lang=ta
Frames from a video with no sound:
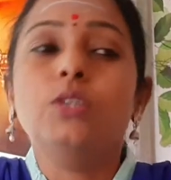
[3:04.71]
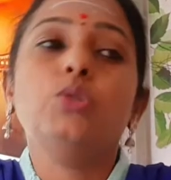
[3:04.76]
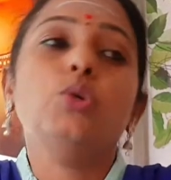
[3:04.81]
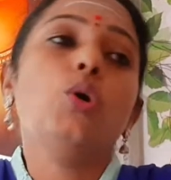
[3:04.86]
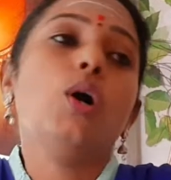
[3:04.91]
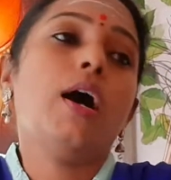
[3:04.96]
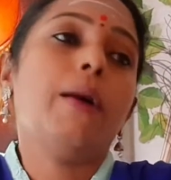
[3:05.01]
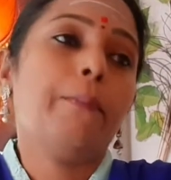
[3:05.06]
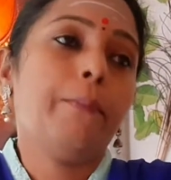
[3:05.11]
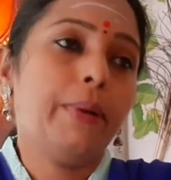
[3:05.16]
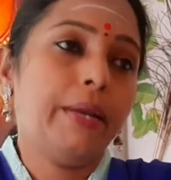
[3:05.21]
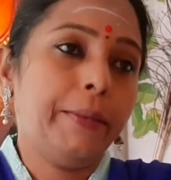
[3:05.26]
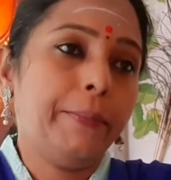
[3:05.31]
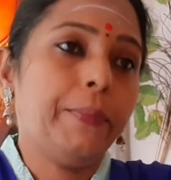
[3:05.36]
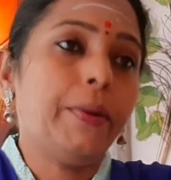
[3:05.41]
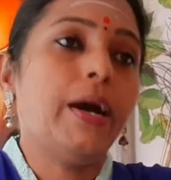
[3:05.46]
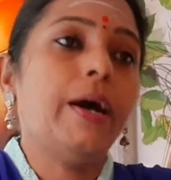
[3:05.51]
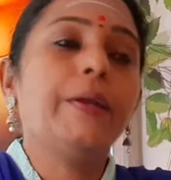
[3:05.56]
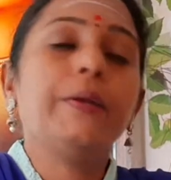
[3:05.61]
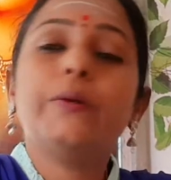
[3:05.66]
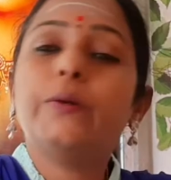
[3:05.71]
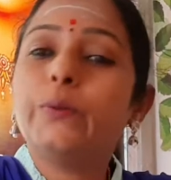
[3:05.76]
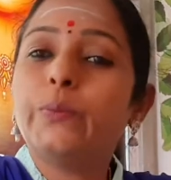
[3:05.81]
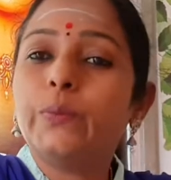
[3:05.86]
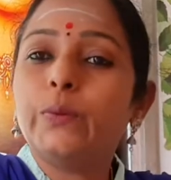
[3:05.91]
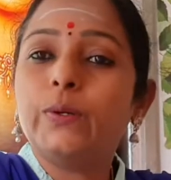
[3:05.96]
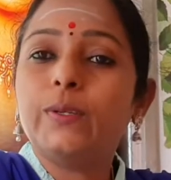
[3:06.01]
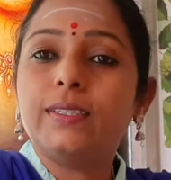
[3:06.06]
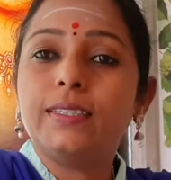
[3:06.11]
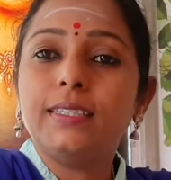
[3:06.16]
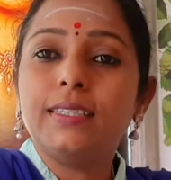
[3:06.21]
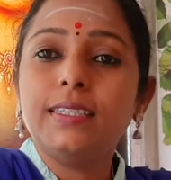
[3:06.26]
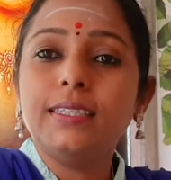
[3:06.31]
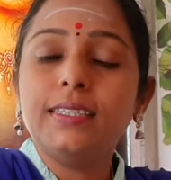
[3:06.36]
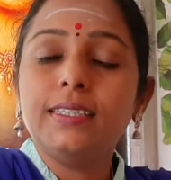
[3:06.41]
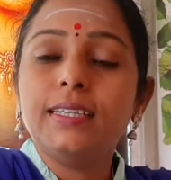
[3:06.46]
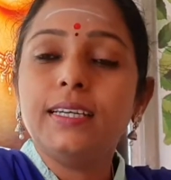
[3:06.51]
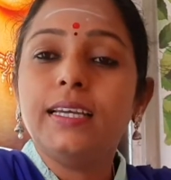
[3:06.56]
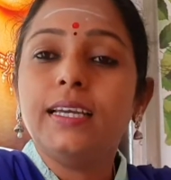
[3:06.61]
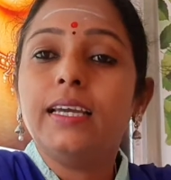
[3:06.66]
ஸோ அப்படி பார்க்கும் பொழுது
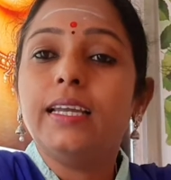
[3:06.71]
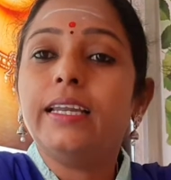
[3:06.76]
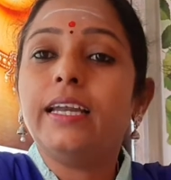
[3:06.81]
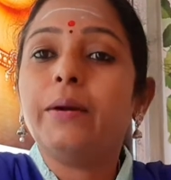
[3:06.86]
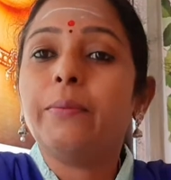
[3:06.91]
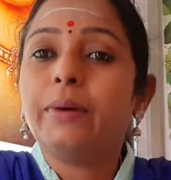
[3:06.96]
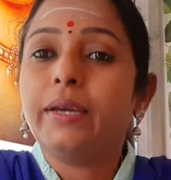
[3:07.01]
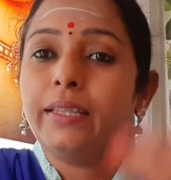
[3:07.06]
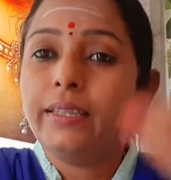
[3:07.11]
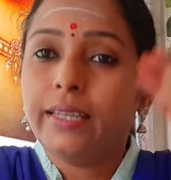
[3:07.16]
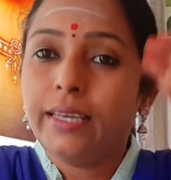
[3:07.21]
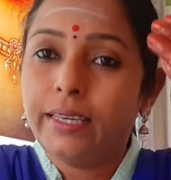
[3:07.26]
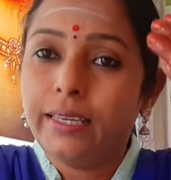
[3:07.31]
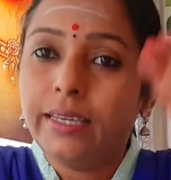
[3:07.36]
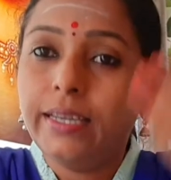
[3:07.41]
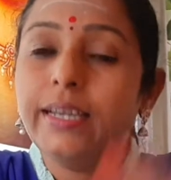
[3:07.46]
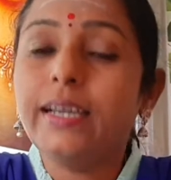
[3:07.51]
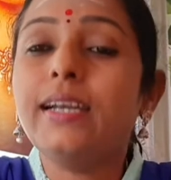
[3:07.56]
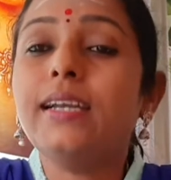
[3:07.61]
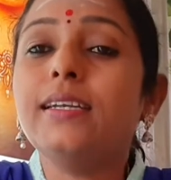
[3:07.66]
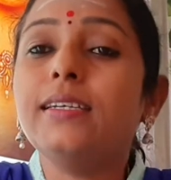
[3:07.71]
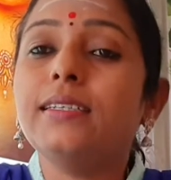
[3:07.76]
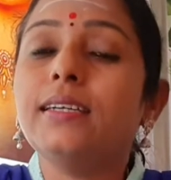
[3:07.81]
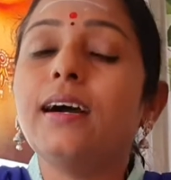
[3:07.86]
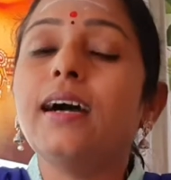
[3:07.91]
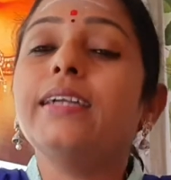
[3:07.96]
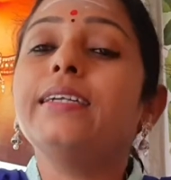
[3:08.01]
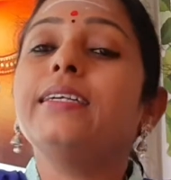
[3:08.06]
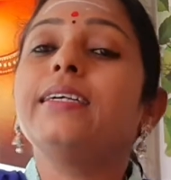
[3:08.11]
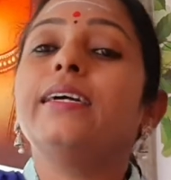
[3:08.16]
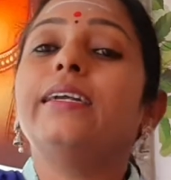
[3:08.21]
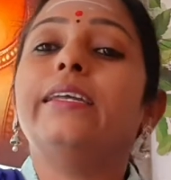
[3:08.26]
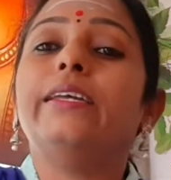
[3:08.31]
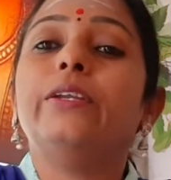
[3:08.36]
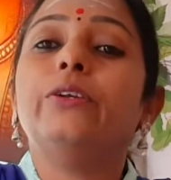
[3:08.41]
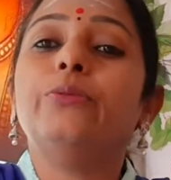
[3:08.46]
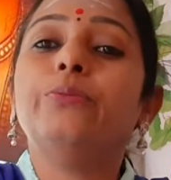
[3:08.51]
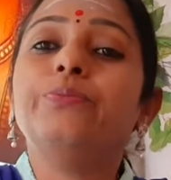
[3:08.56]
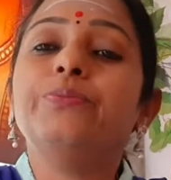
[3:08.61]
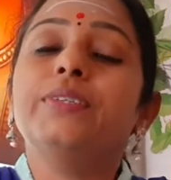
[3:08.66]
நாம் இந்த ஏழு
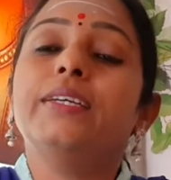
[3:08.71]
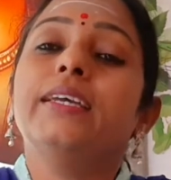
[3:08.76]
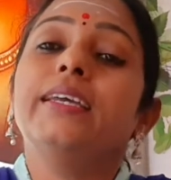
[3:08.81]
நாட்களிலும்